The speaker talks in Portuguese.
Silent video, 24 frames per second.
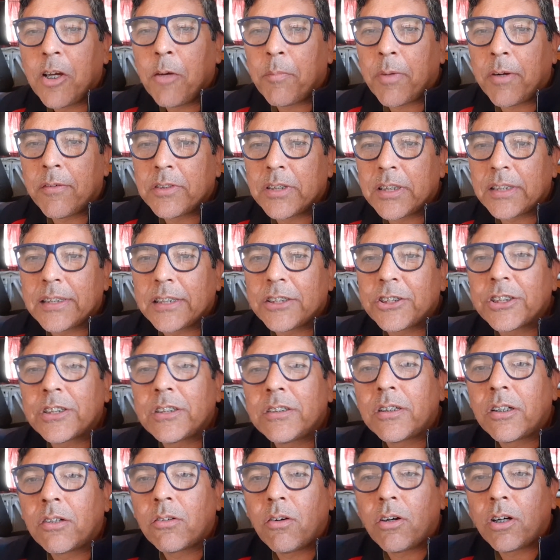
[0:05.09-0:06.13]
Para você que está
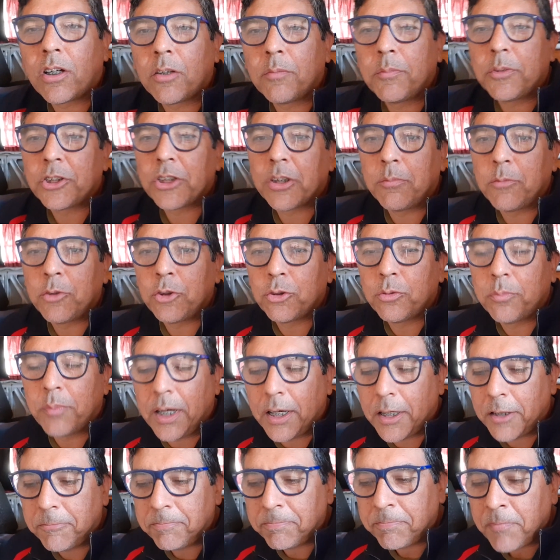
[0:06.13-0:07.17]
chegando agora, eu me chamo
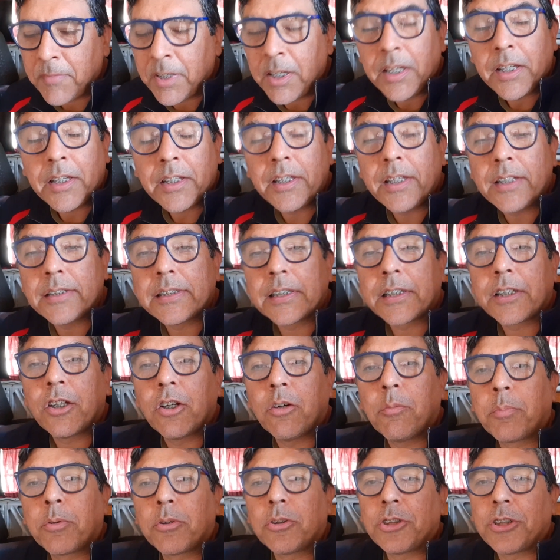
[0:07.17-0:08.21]
Gilmar e esse aqui é
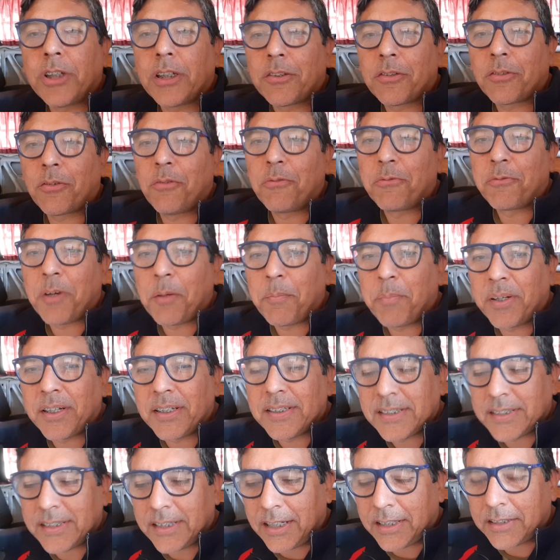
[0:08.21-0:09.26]
o projeto Com pela
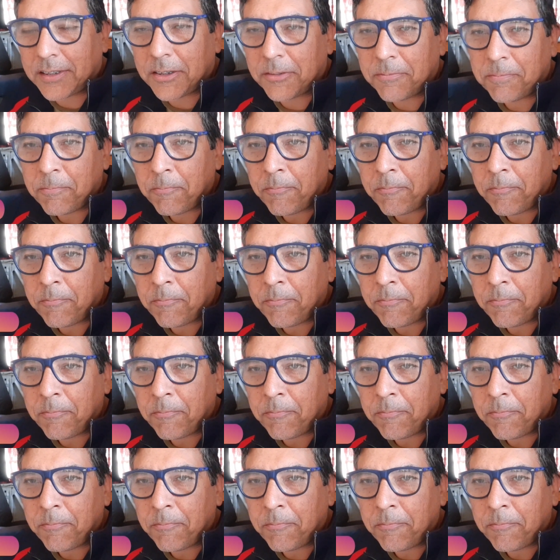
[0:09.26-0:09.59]
Estrada.